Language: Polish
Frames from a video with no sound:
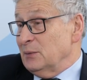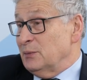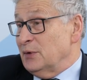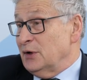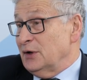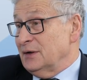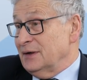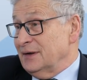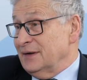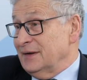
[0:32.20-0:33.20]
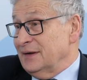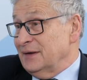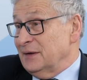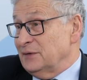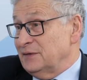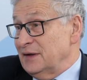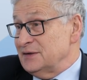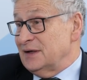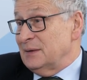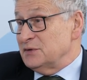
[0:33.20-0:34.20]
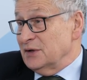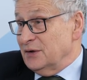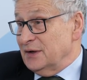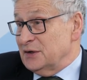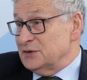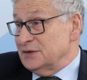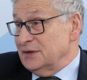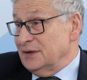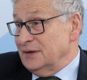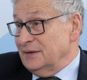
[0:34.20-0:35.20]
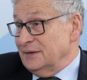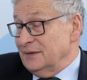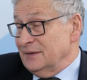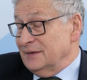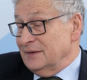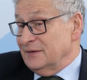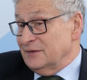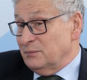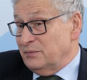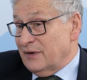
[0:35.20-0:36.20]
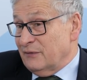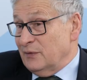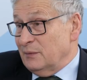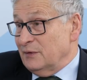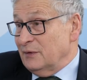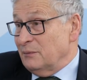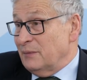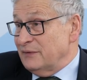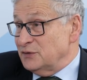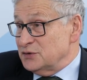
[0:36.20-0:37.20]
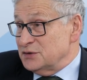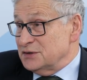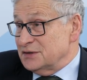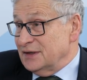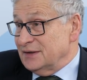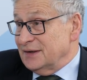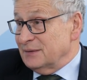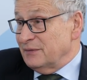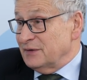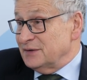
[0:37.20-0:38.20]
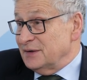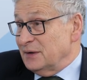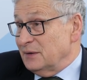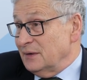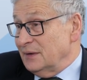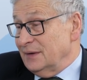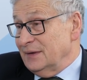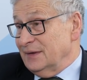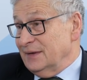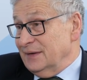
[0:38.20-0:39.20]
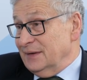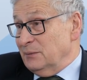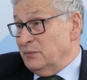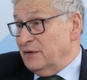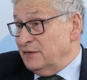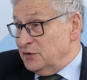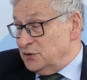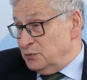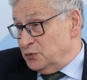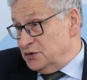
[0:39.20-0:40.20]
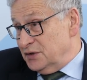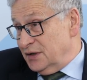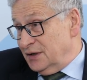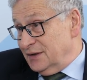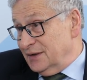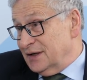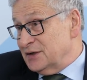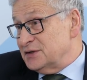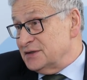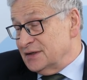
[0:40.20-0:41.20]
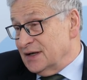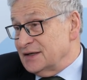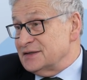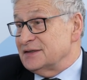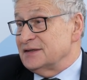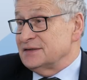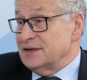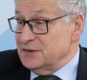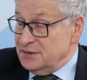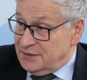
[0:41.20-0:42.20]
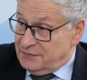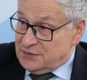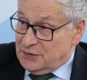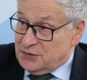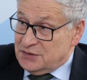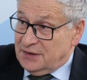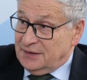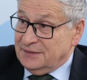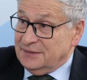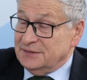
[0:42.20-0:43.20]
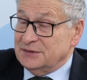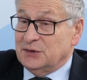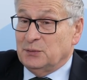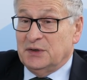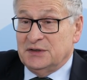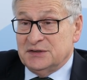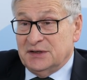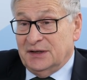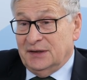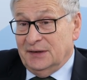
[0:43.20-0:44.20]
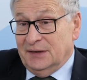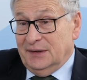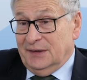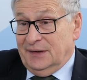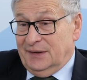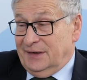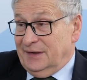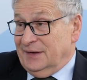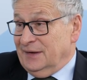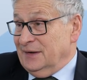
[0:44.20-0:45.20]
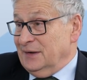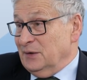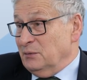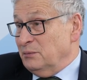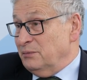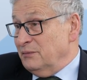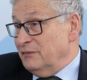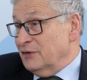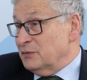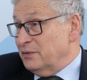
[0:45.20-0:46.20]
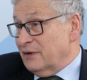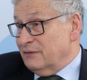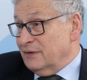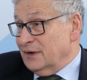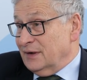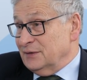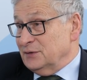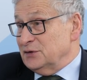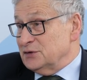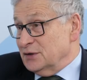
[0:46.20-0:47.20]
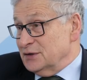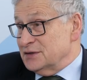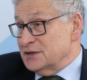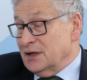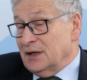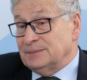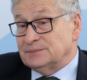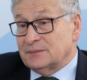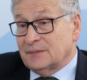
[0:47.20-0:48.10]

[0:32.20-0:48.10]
bo e, e, sędzia nam się kojarzy z prawem no, bardzo ściśle, tak? Właściwie prędzej czy później każdy z nas znajdzie się w sądzie. Czy to będzie e, rozprawa e, e, dotycząca